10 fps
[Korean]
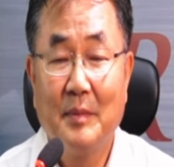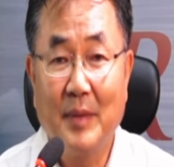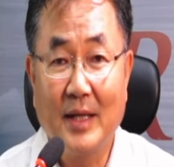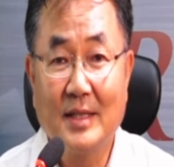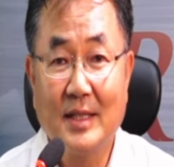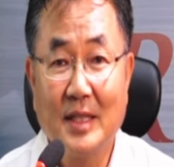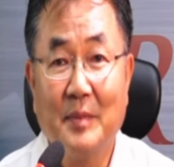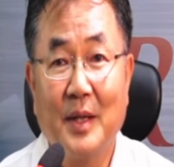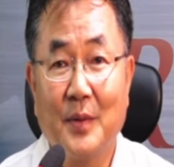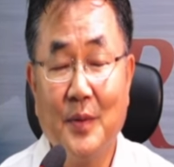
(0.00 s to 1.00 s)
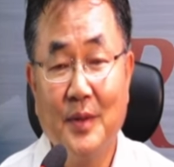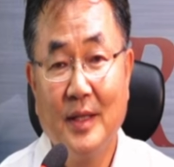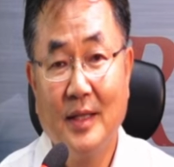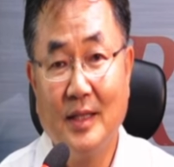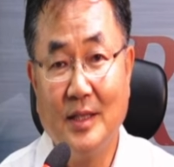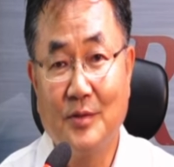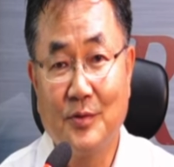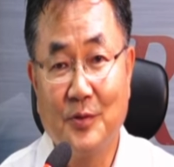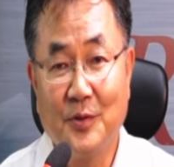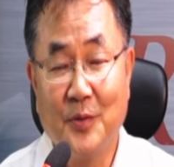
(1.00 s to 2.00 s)
방식이 바로 이
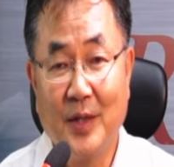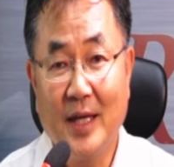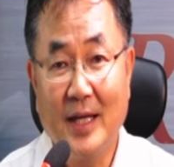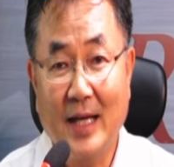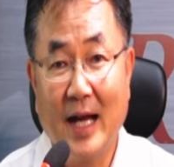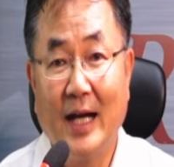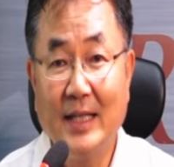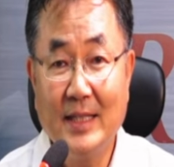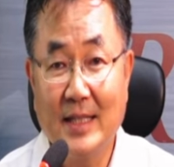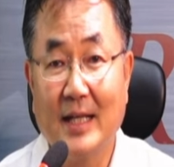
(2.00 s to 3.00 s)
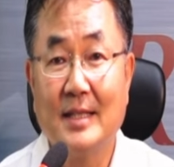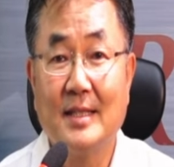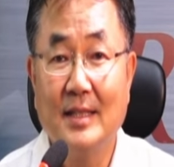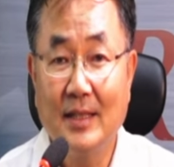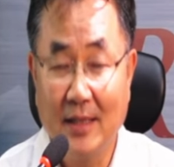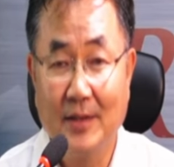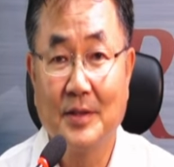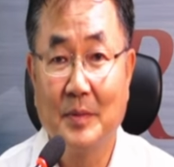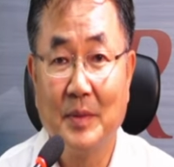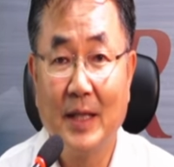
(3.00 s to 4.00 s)
스튜디오의 강의 장치인
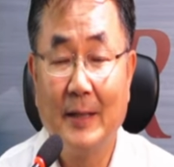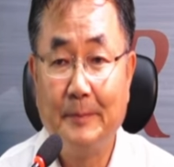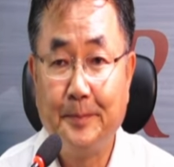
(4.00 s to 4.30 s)
것입니다.